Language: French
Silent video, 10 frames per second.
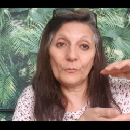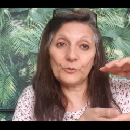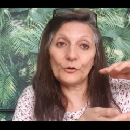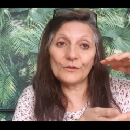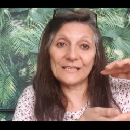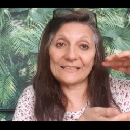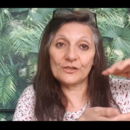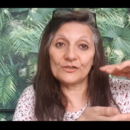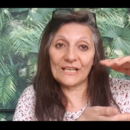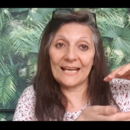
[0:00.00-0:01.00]
pour, que cette,
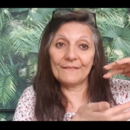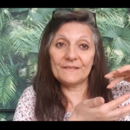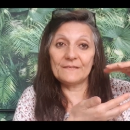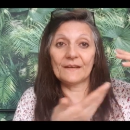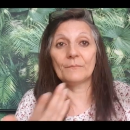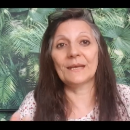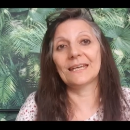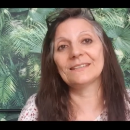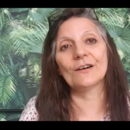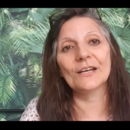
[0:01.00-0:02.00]
ce chat-là vive. Mais
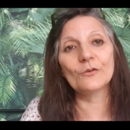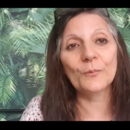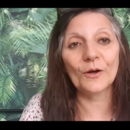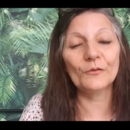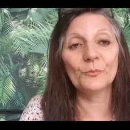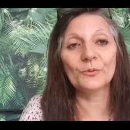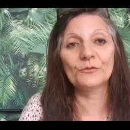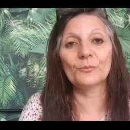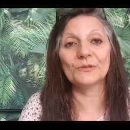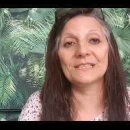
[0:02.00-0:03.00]
ils auraient dû le prendre depuis
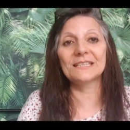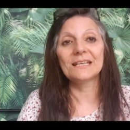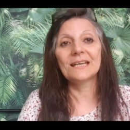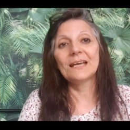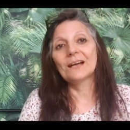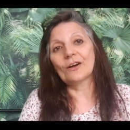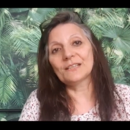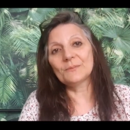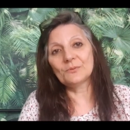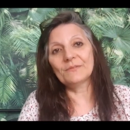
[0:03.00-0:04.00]
tout petit,
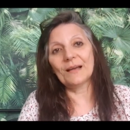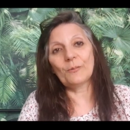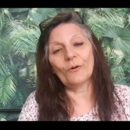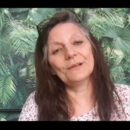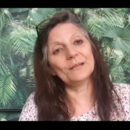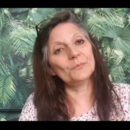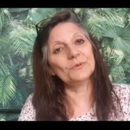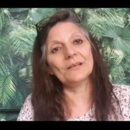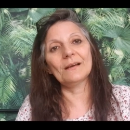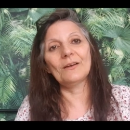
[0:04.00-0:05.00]
quand ils pouvaient le prendre et
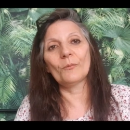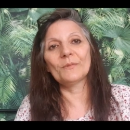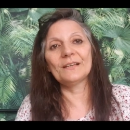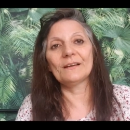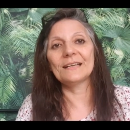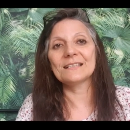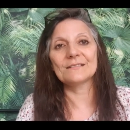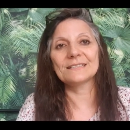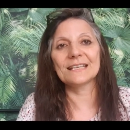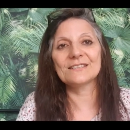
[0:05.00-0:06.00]
puis l'emmener dans une
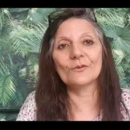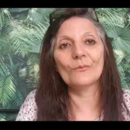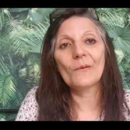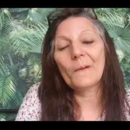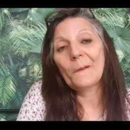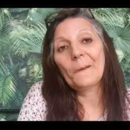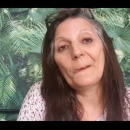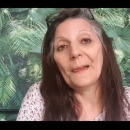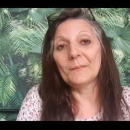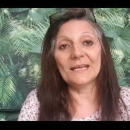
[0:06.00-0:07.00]
association.
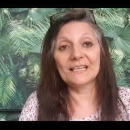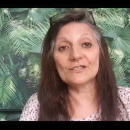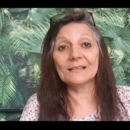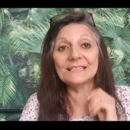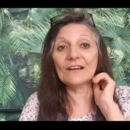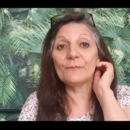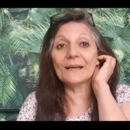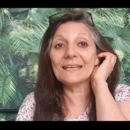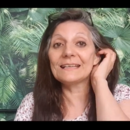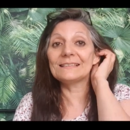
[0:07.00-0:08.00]
Mais il y a des gens qui savent
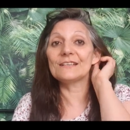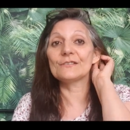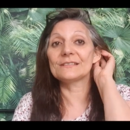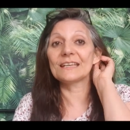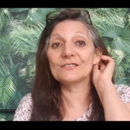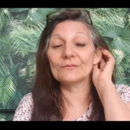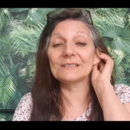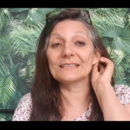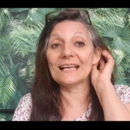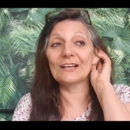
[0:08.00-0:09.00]
pas qu'il y a des associations,
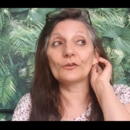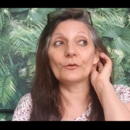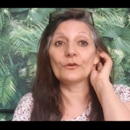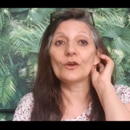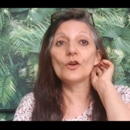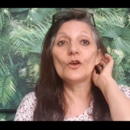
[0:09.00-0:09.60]
c'est ça le truc.